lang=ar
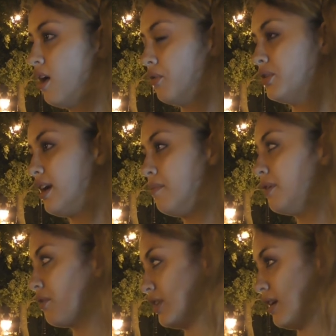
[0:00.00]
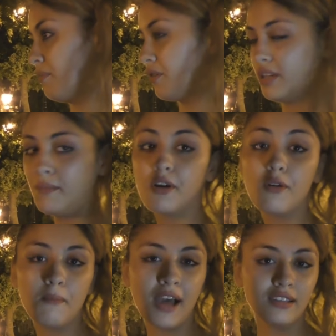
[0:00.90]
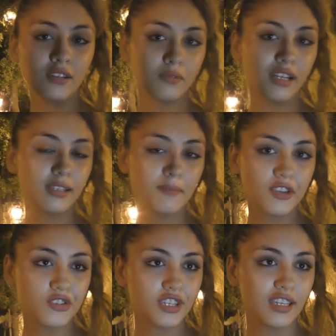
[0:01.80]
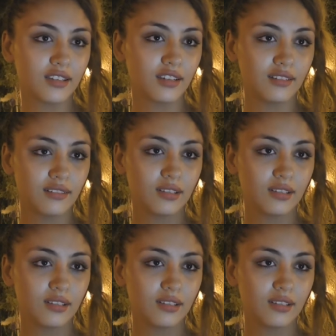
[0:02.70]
ونحبك ونحبك ونحبك ومن بعد تولي مشاكل